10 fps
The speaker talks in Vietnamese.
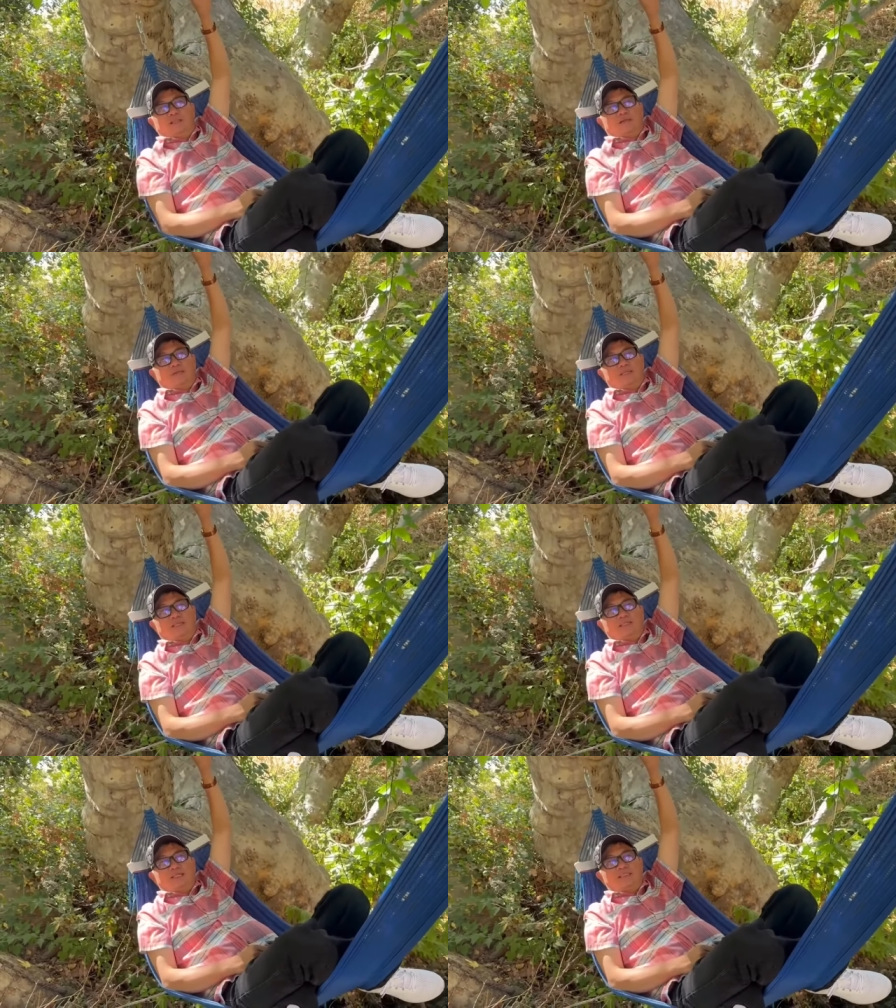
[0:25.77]
mà
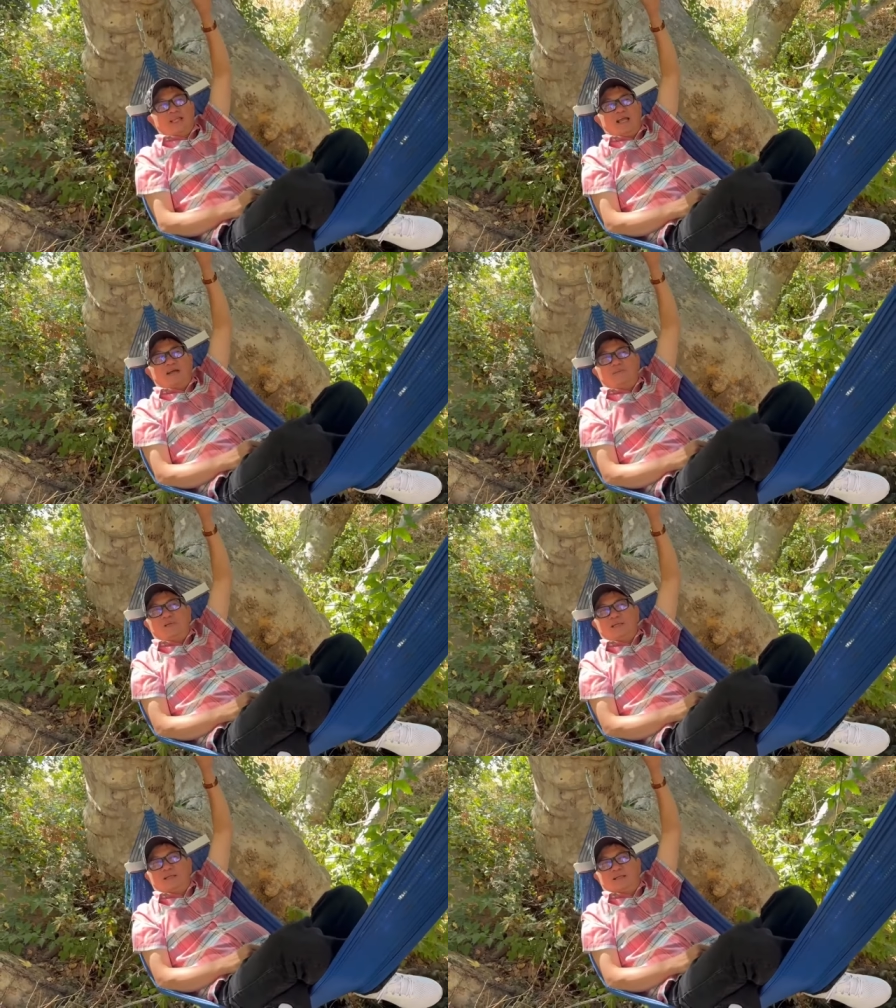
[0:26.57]
thiên tử chả có
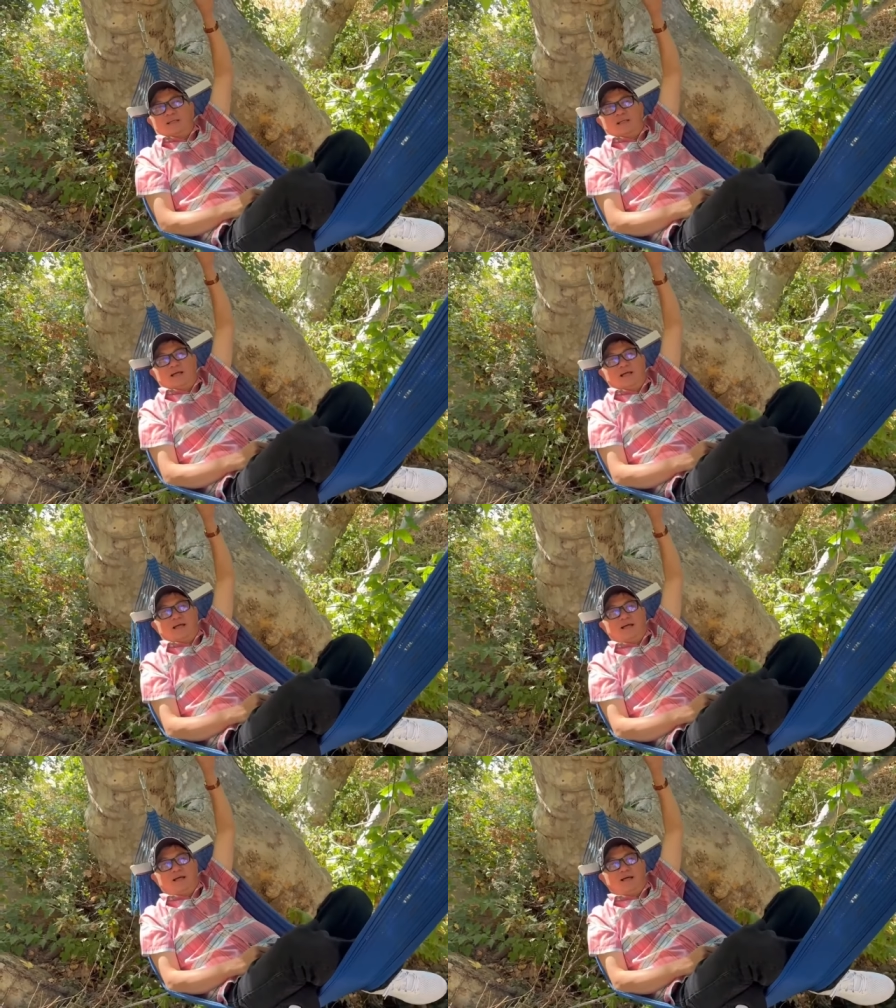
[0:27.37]
biết là
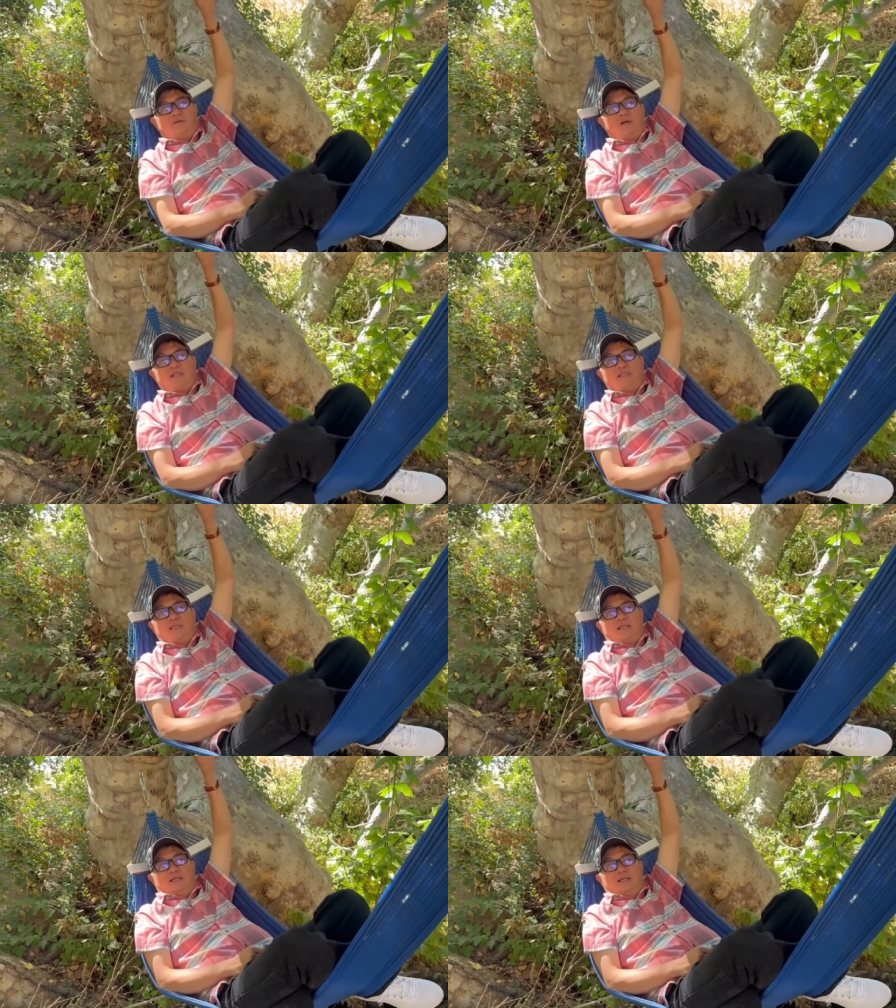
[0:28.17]
ở ngoài
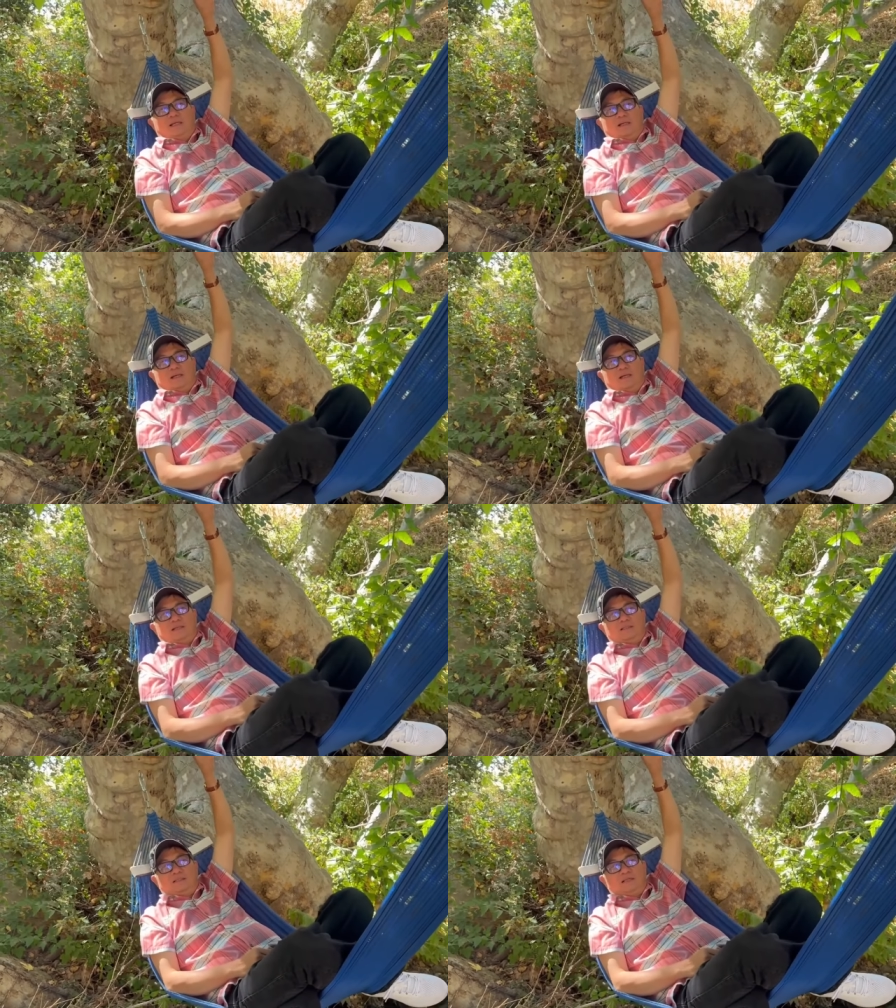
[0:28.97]
kia
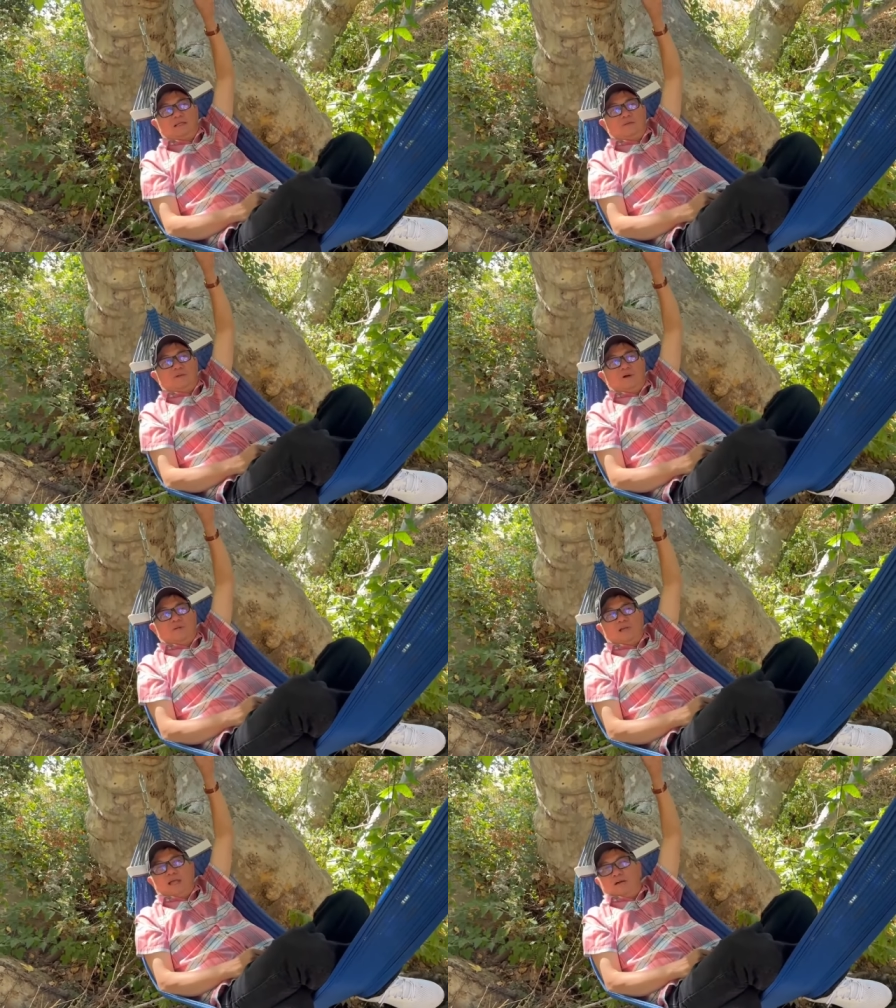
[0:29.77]
đường cái long
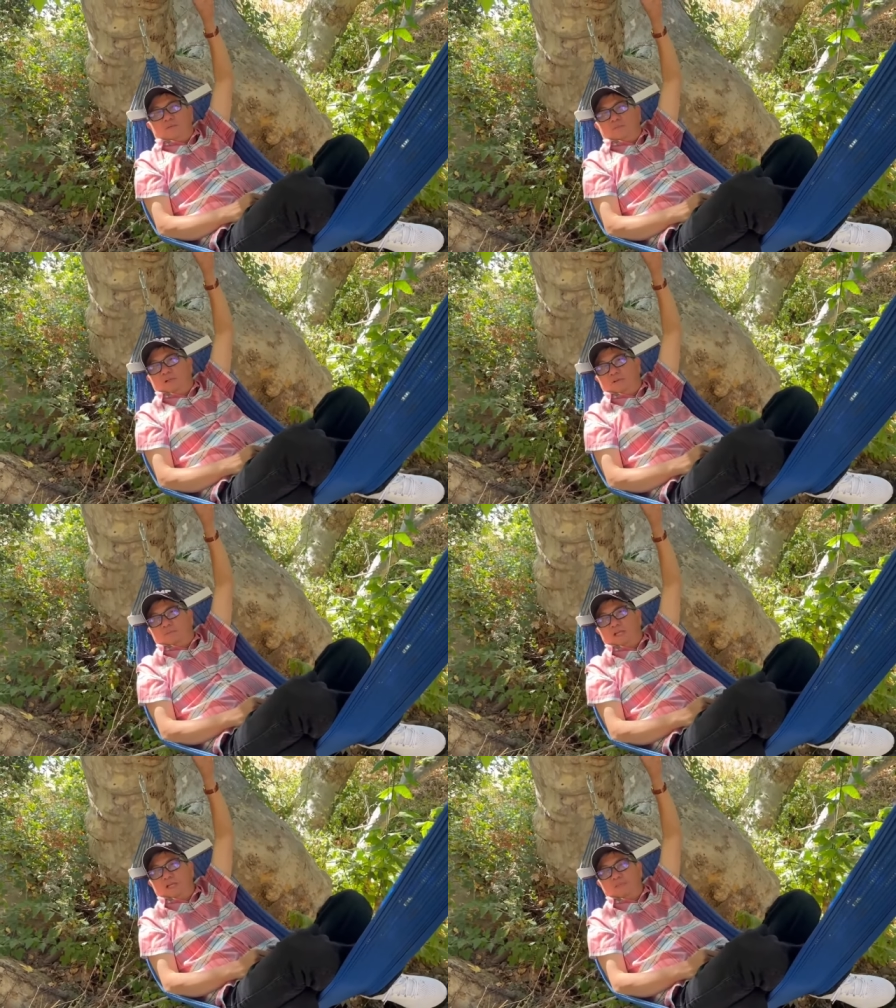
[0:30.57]
hổ nào mình không
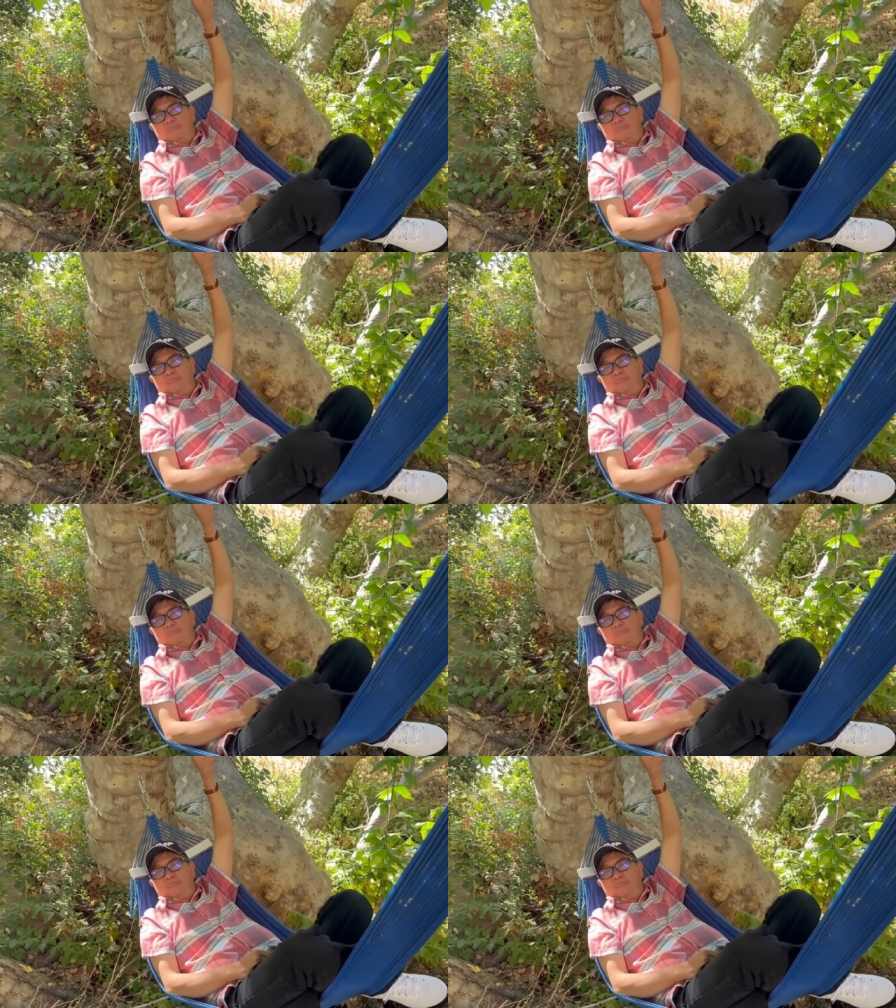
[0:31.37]
biết